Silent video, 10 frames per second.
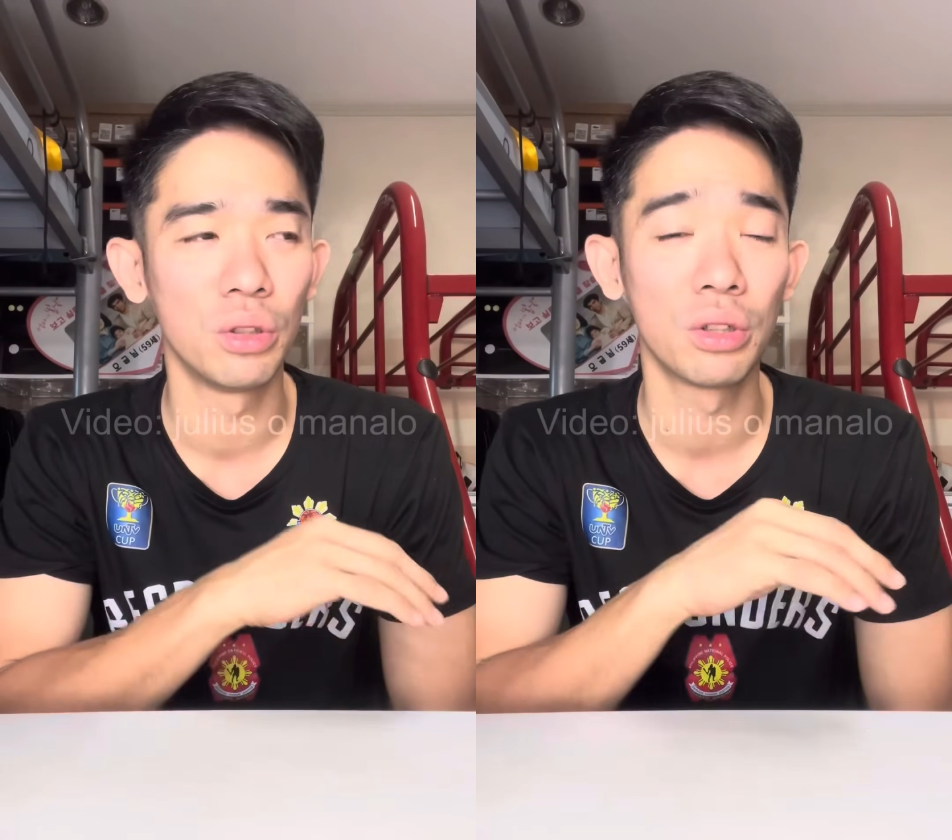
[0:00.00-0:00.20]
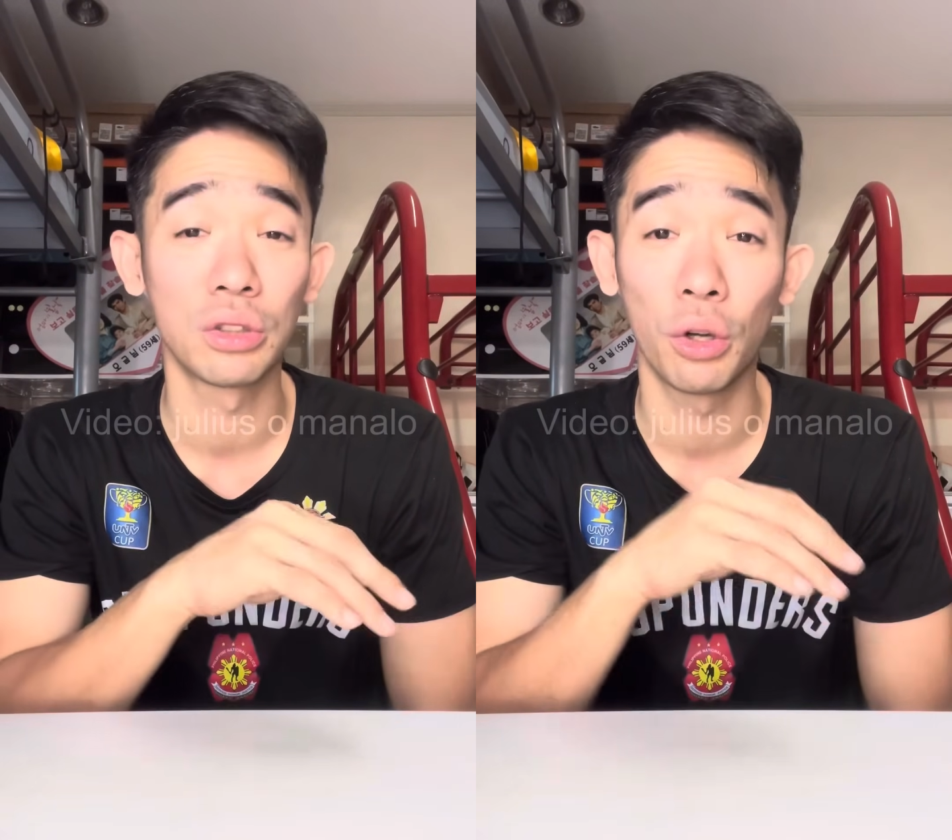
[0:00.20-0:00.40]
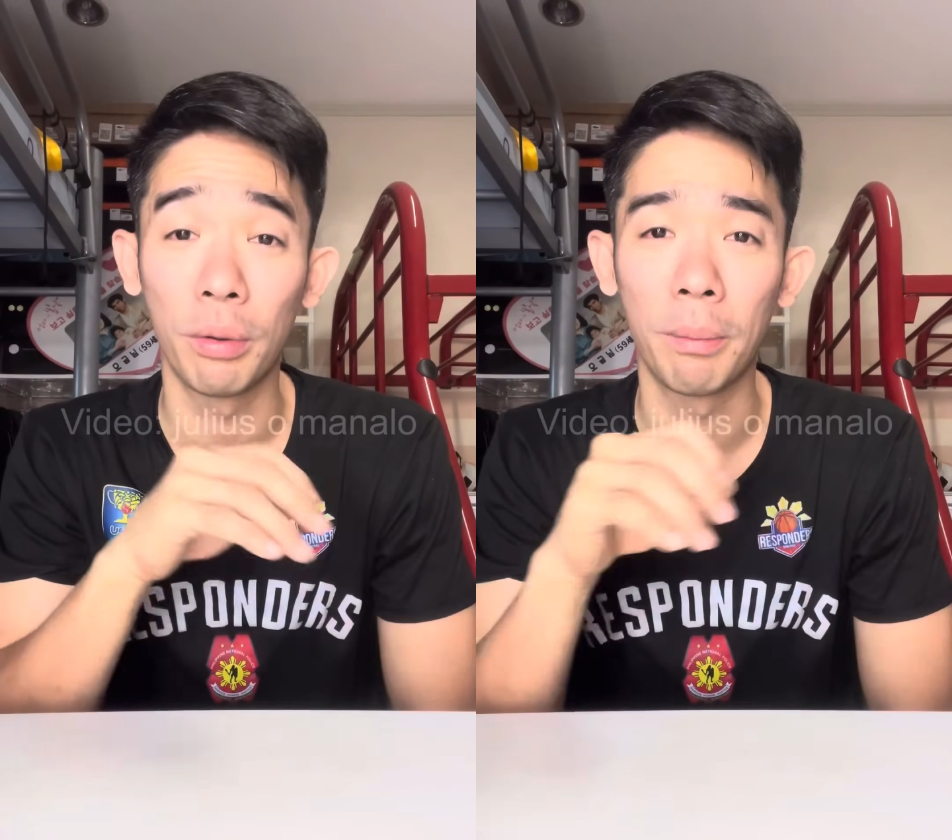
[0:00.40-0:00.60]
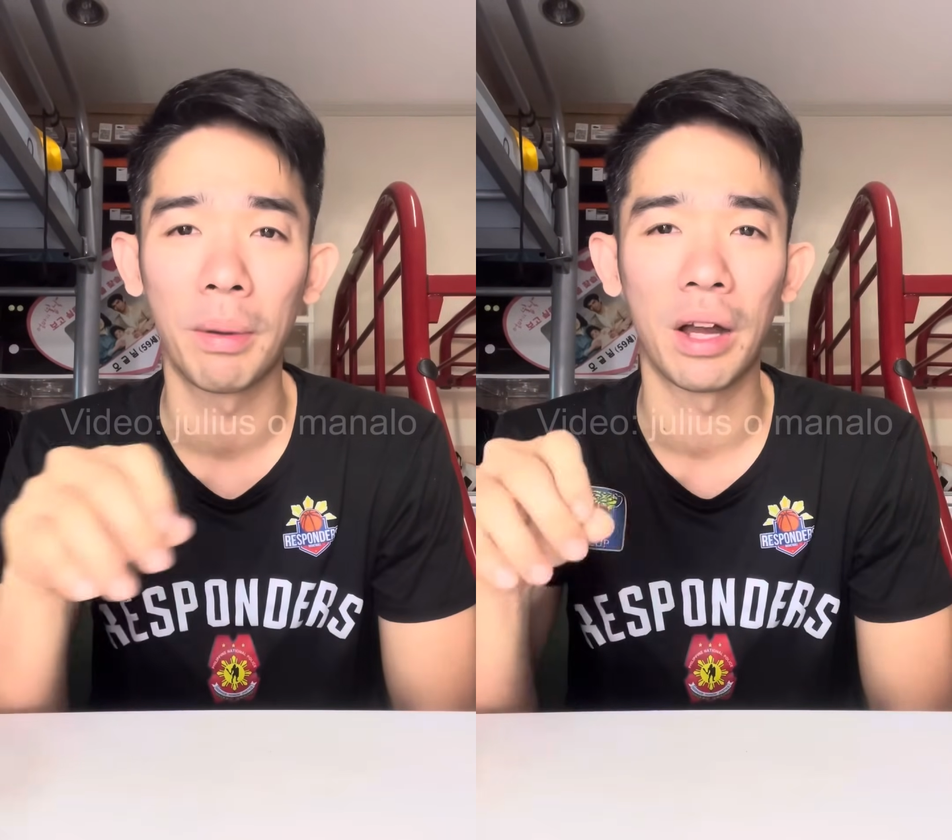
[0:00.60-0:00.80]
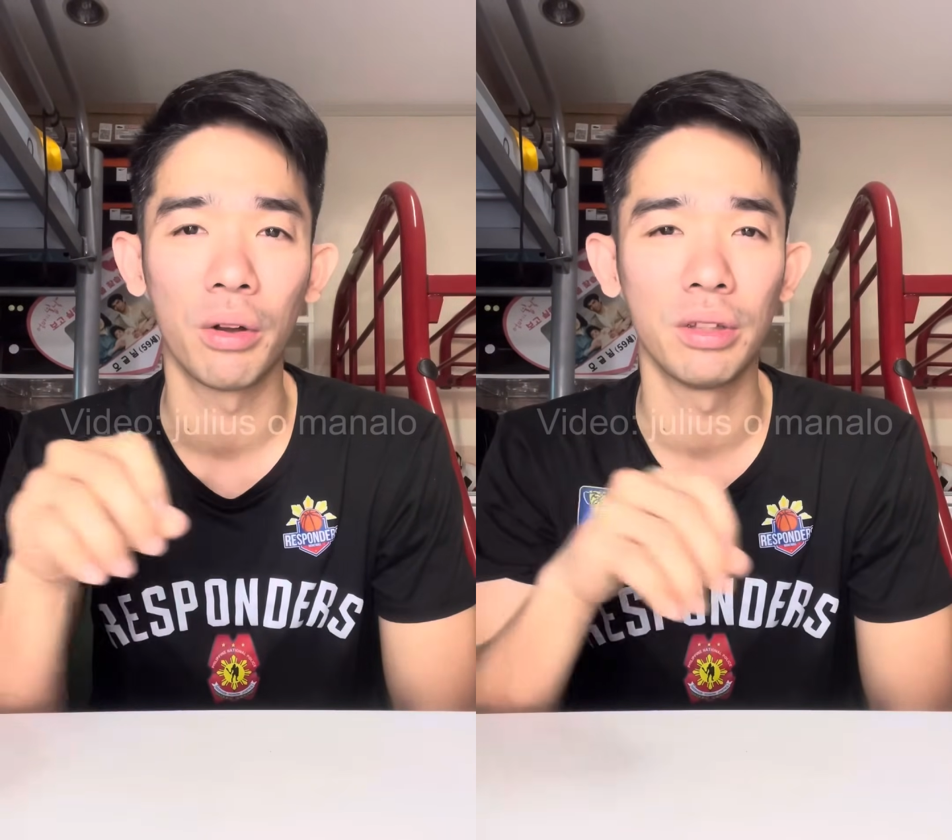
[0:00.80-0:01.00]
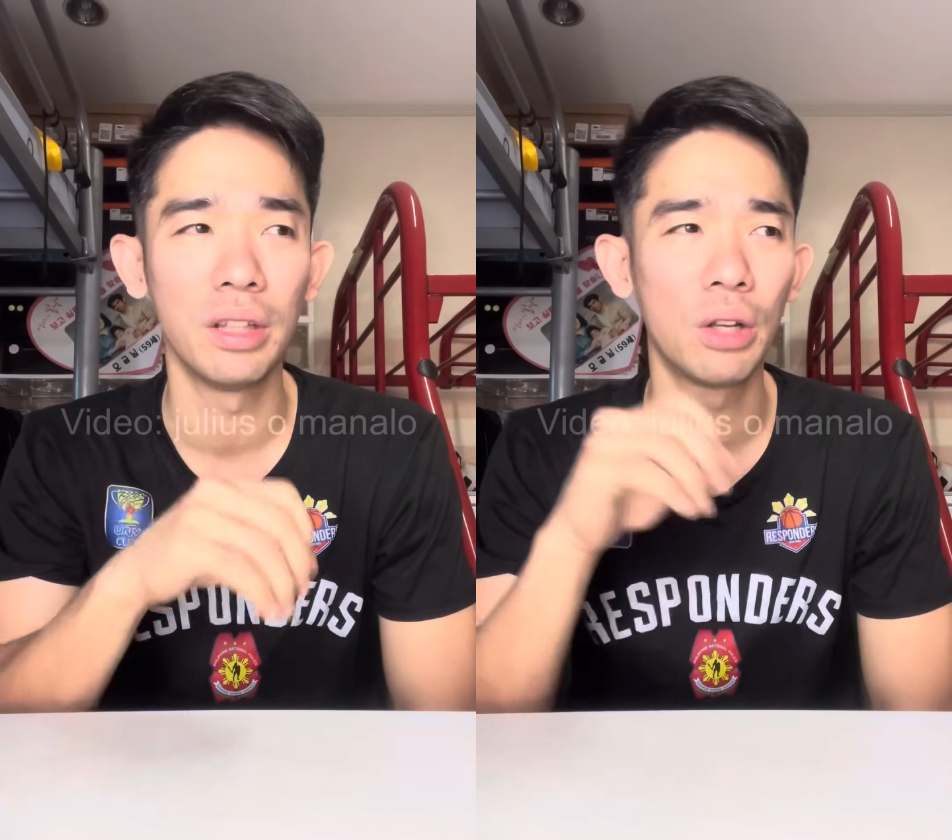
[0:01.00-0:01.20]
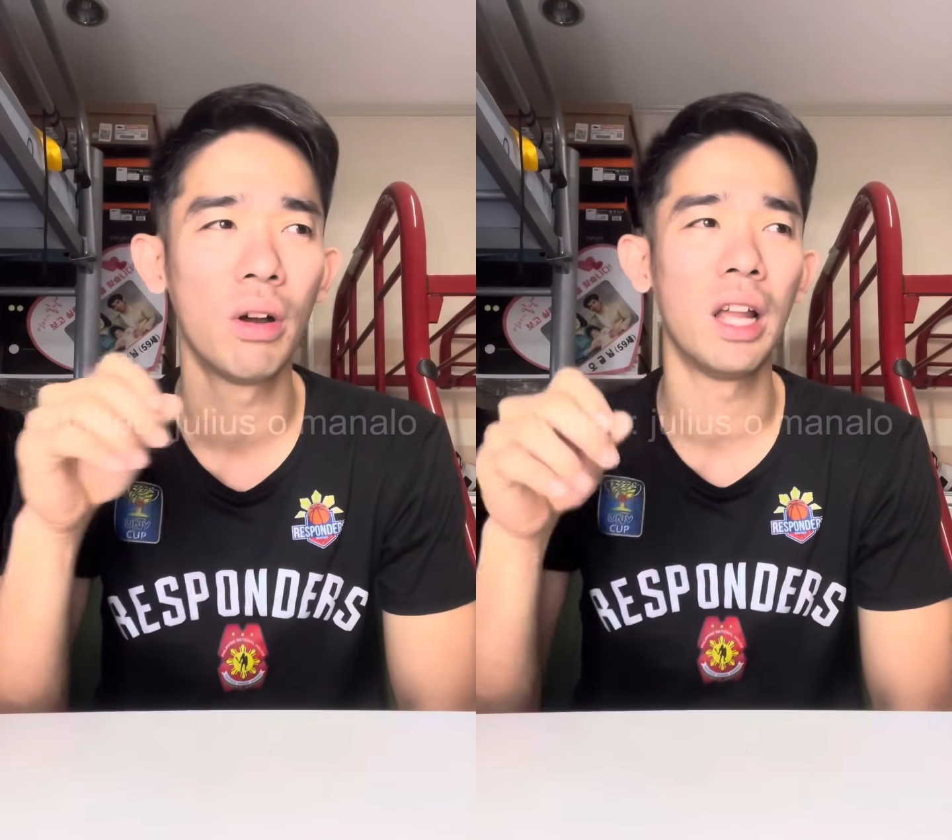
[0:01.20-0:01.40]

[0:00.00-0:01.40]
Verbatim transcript: Siguro sa sobrang pagod. Hindi ko